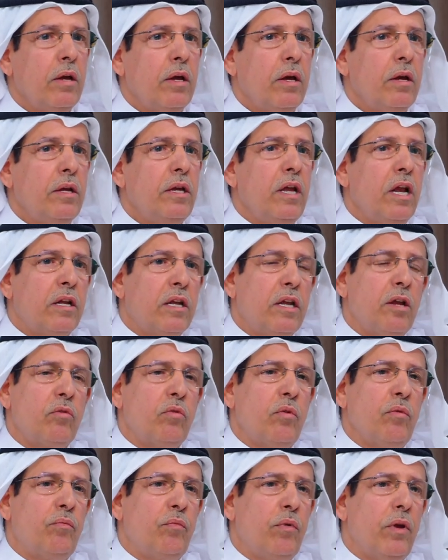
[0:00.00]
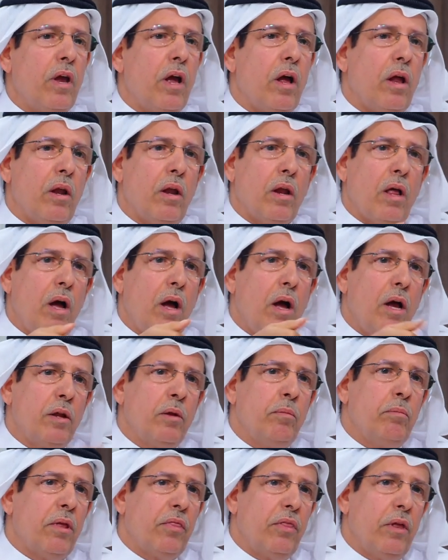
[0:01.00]
يلتزم فيها
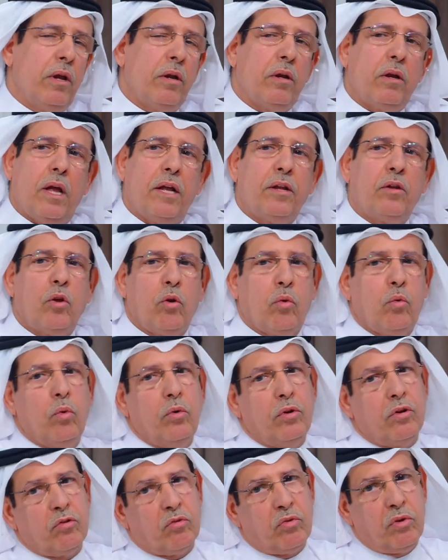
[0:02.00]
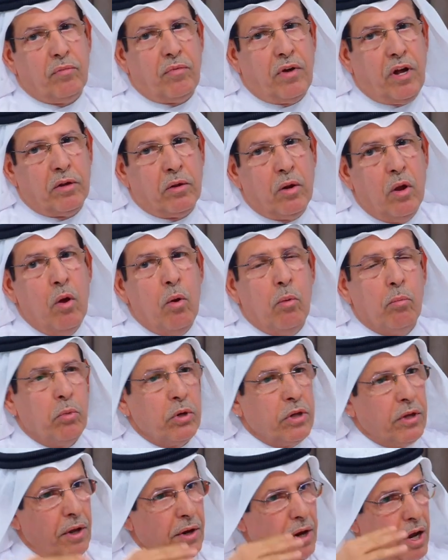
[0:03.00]
القائد مثلا قد تكون الصفات
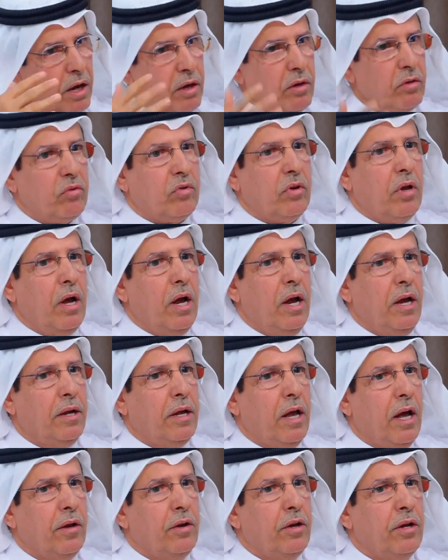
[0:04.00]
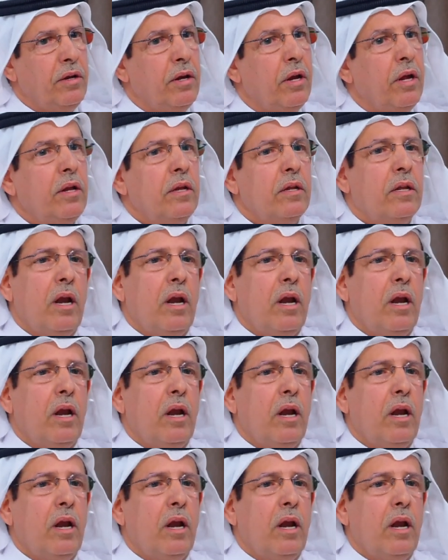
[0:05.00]
متناقصة أحيانا نعم. نعم.